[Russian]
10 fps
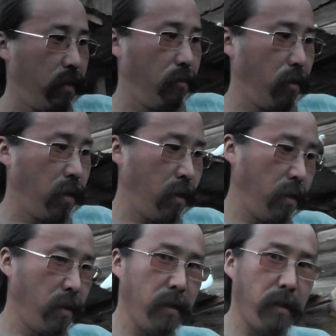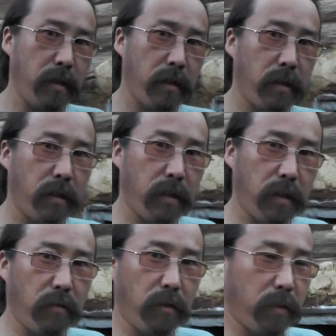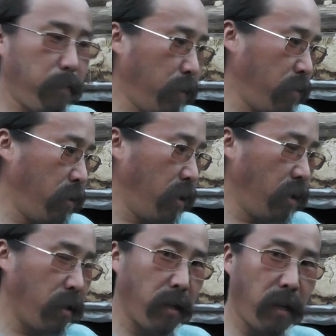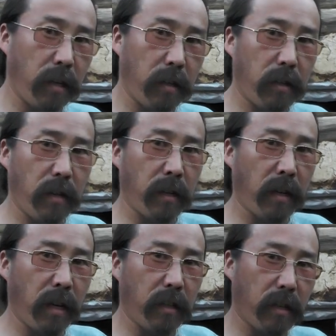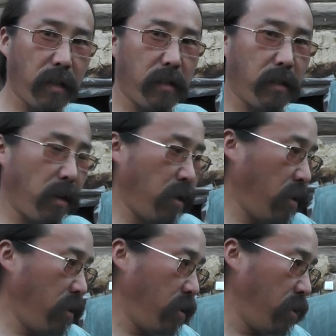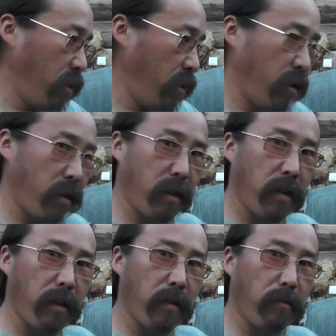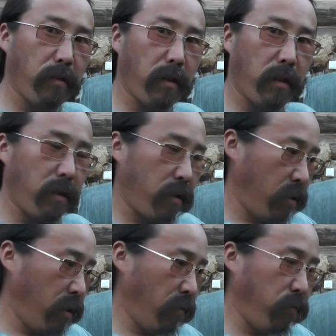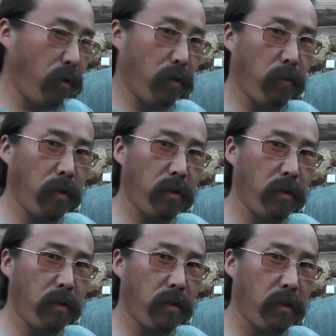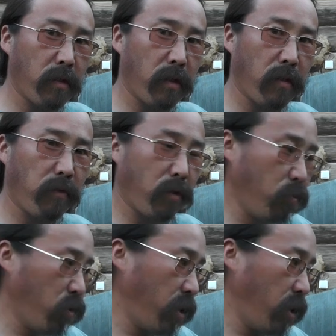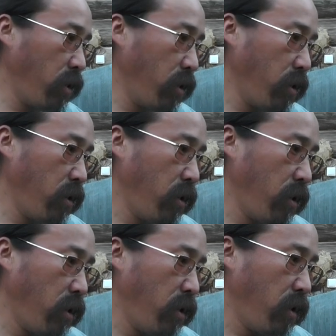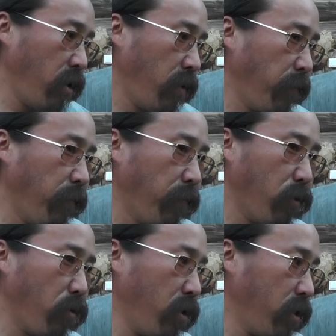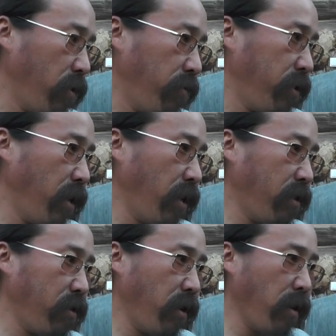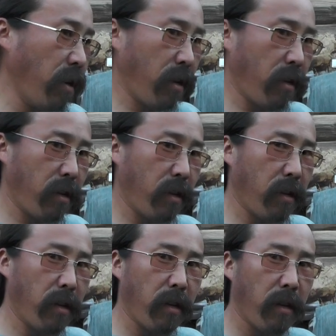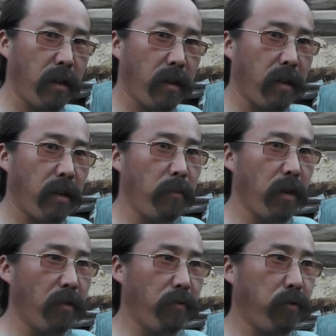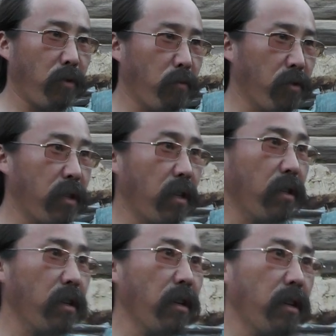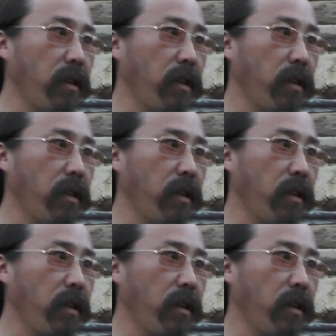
Вот вот посмотрите на, на эти растения. Вот. На форму. На форму стрелы. То есть все растения имеют форму стрелы.